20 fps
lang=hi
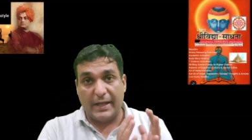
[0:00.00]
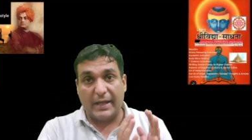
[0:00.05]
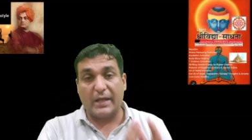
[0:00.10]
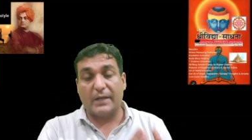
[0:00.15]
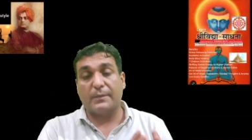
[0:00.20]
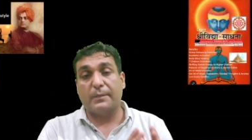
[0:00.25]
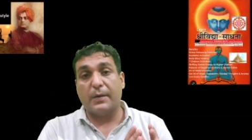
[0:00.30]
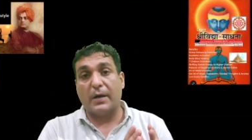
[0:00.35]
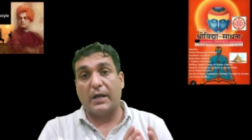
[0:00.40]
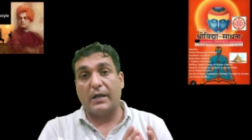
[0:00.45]

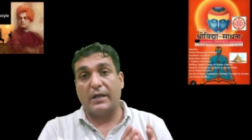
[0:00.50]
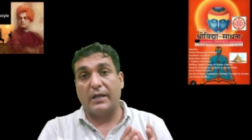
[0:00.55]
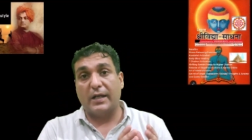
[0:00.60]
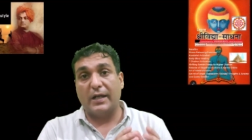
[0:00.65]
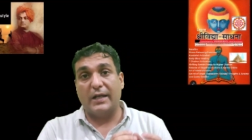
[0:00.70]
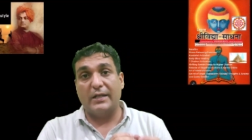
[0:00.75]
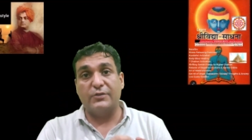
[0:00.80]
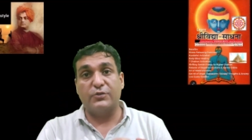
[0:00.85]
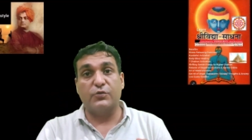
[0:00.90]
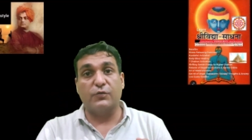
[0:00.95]
एक पार्ट
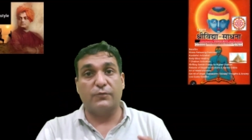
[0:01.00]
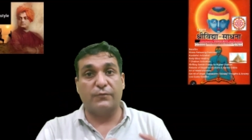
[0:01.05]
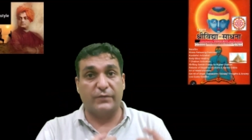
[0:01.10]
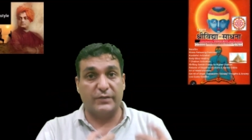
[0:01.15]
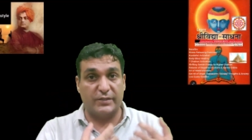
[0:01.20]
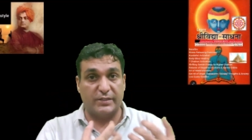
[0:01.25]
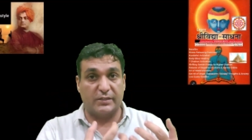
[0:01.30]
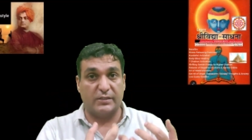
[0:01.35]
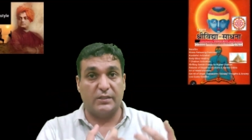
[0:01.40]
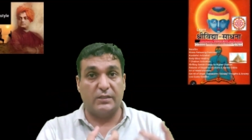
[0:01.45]
है जो
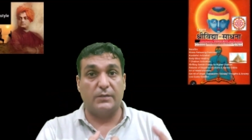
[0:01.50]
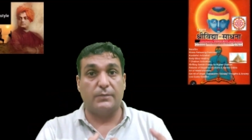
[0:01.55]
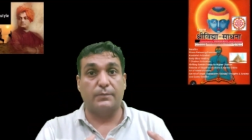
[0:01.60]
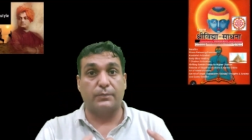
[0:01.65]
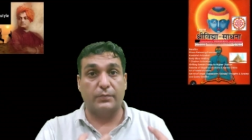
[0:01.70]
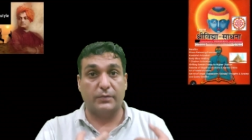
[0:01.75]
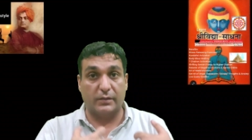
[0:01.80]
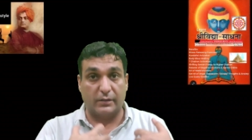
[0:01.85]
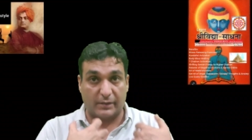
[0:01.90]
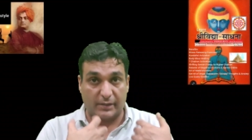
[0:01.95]
फिजिकल
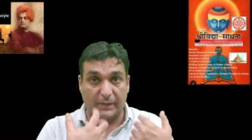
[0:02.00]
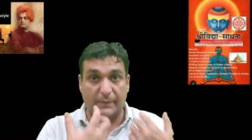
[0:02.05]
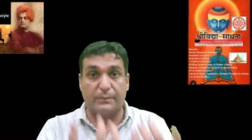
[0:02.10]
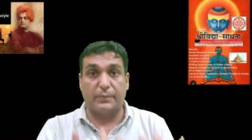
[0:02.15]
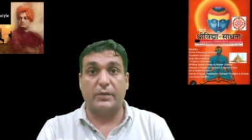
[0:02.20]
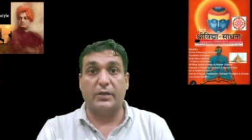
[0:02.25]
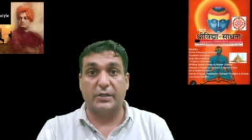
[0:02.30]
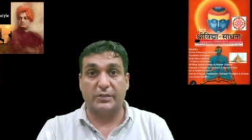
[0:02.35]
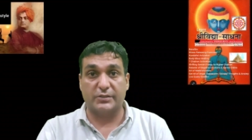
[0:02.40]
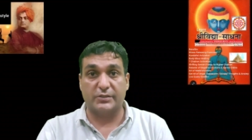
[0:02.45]

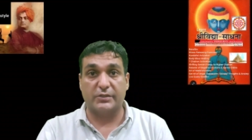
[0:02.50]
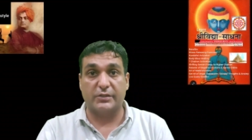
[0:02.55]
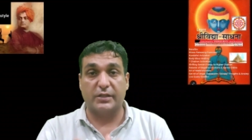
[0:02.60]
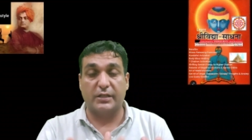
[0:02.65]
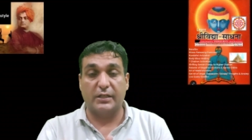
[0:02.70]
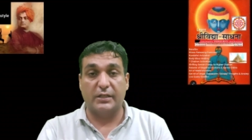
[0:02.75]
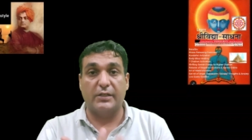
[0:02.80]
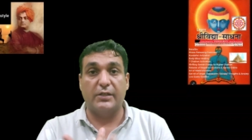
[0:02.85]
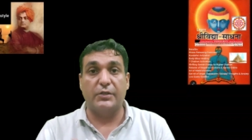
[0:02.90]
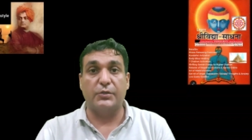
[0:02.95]
रिप्रोडक्शन
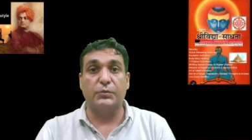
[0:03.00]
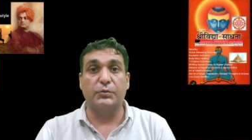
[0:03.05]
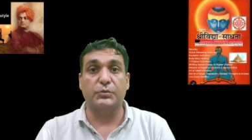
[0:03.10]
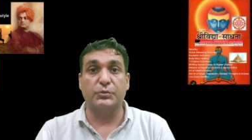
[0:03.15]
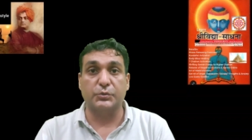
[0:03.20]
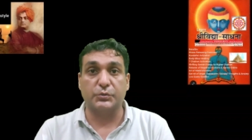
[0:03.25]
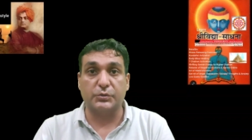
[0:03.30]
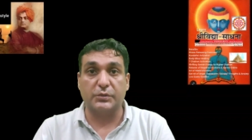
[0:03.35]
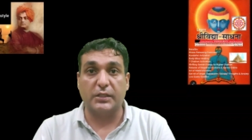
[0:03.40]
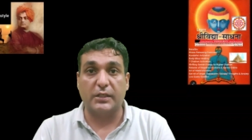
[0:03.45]
के लिए
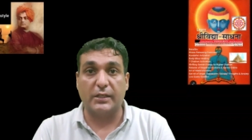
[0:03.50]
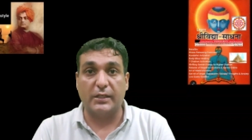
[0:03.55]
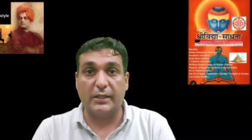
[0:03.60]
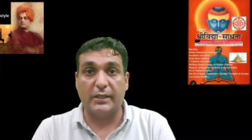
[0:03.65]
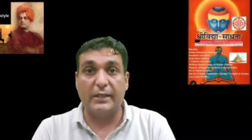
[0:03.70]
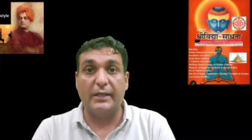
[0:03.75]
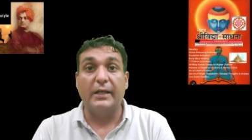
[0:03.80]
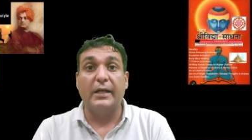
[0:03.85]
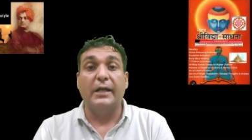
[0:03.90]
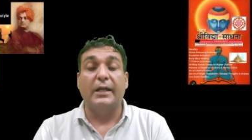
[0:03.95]
यूज होता
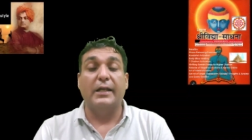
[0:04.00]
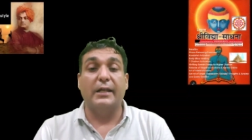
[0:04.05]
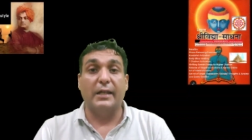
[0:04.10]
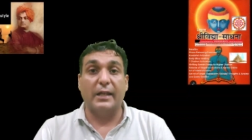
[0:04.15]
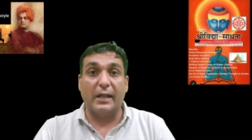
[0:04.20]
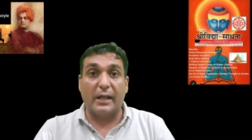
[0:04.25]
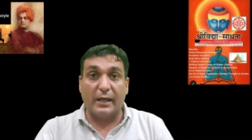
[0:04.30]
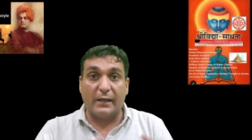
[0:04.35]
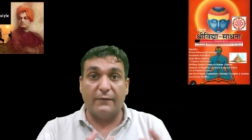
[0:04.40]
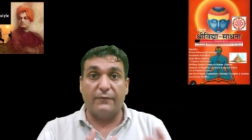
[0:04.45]
है
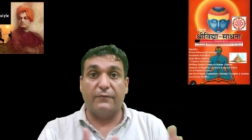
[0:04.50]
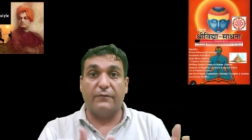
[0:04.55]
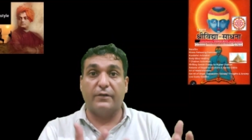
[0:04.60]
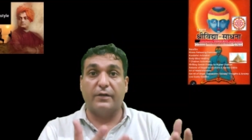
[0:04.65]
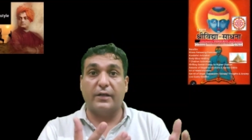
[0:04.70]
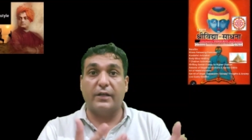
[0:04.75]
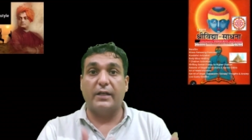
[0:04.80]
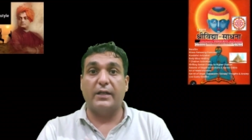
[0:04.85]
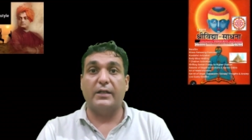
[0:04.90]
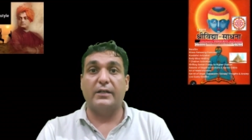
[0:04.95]
लाइफ
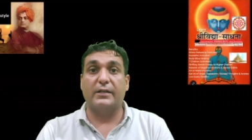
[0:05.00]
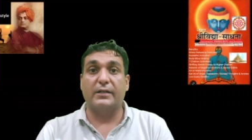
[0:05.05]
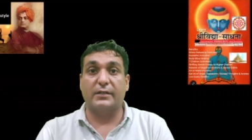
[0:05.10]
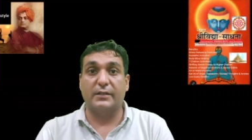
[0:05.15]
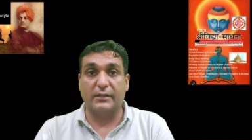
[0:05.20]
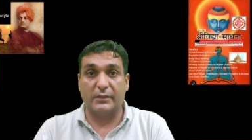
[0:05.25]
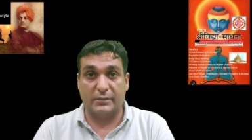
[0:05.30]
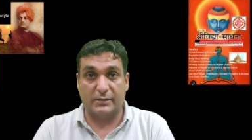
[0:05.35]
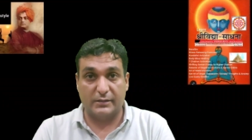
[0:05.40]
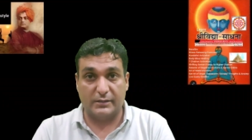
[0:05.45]
क्रिएट
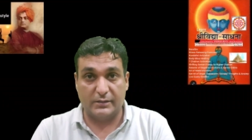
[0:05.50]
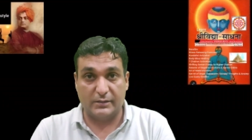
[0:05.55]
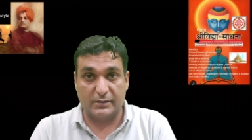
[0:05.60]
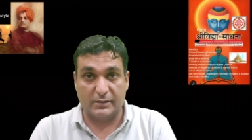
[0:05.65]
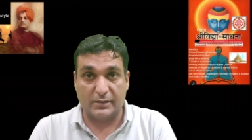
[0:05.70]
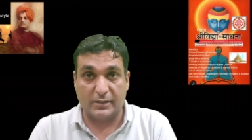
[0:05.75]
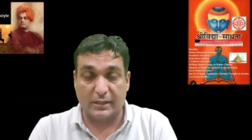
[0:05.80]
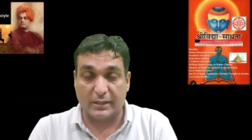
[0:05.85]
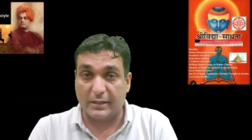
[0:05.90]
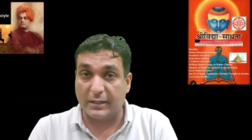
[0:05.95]

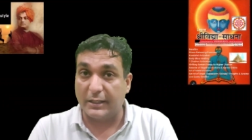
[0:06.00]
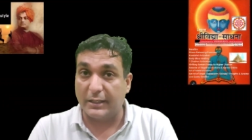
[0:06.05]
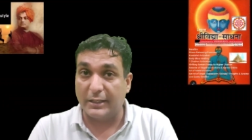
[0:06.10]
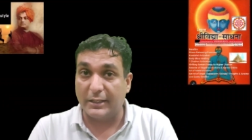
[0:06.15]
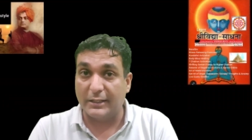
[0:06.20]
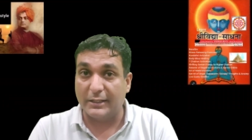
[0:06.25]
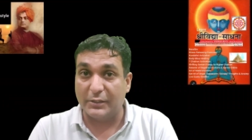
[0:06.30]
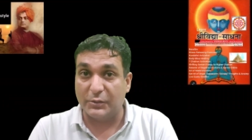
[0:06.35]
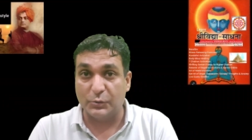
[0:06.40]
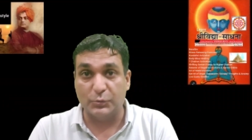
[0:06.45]
uh, करने
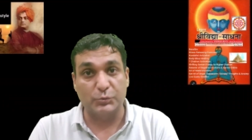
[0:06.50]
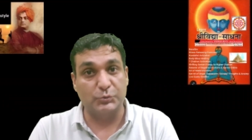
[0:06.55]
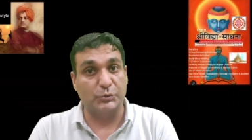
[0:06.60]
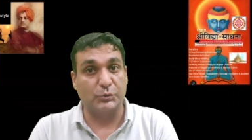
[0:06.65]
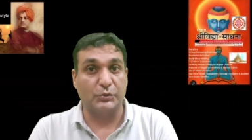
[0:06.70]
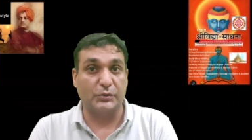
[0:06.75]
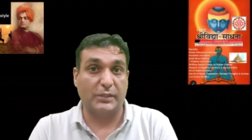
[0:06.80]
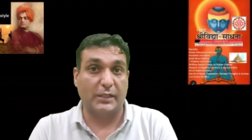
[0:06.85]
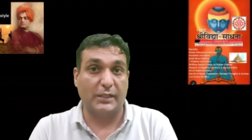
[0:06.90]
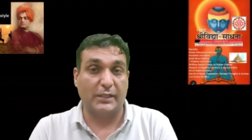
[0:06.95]
के लिए यूज
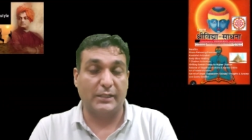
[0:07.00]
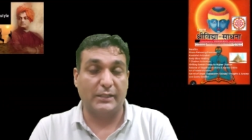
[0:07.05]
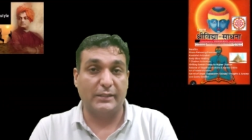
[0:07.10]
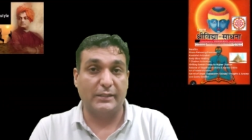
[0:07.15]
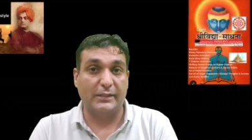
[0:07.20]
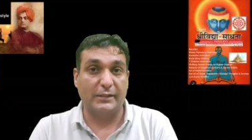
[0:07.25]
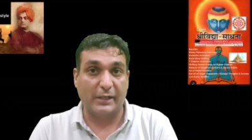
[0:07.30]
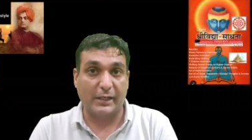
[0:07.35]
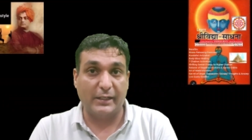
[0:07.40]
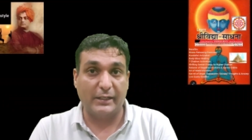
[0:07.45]
होता है
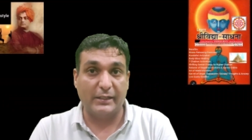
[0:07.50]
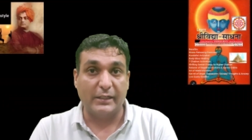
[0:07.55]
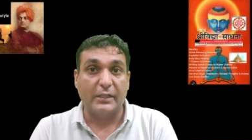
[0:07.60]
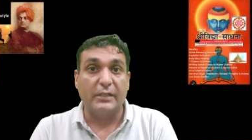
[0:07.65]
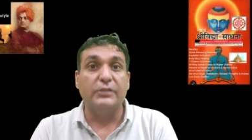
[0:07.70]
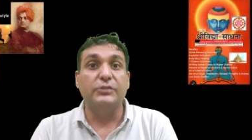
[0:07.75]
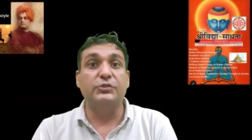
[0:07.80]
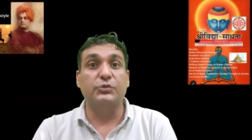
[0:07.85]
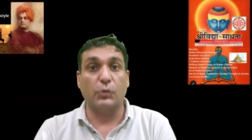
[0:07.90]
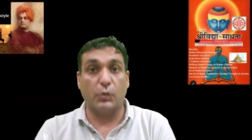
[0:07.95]
राइट right?
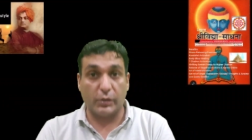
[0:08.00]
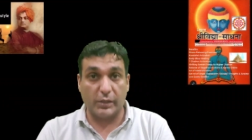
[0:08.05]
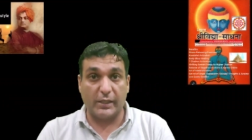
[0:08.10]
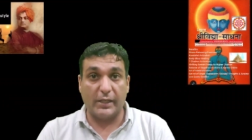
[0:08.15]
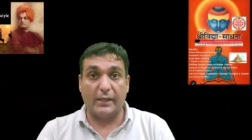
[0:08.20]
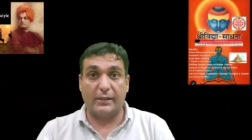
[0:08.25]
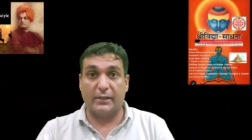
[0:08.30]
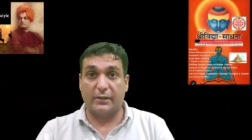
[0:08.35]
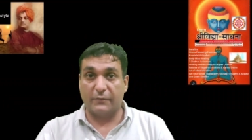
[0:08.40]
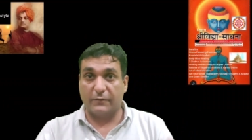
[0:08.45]
जो
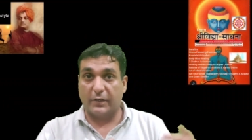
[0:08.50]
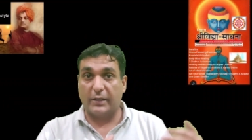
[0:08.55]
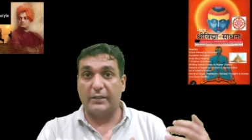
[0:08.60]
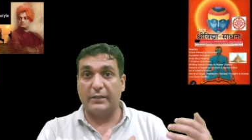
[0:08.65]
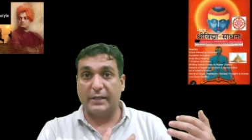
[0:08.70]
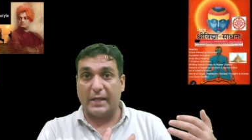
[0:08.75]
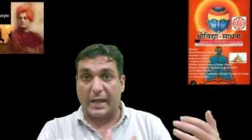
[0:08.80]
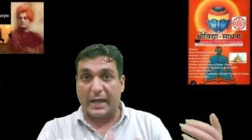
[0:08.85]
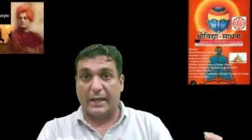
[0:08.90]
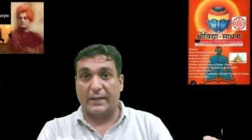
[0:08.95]
कि एक
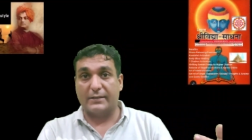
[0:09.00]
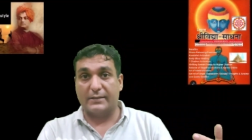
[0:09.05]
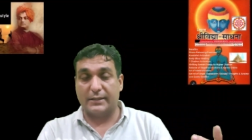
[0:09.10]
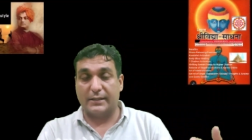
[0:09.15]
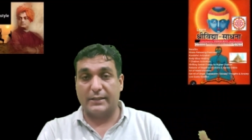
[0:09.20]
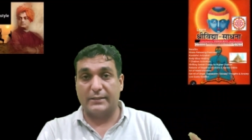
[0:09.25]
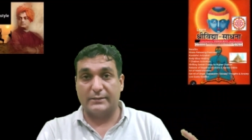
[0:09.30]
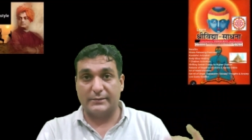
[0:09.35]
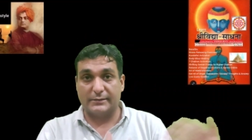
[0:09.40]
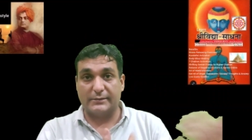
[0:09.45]
डिवाइन एक्ट
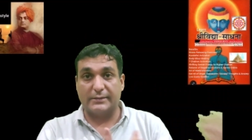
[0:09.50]
है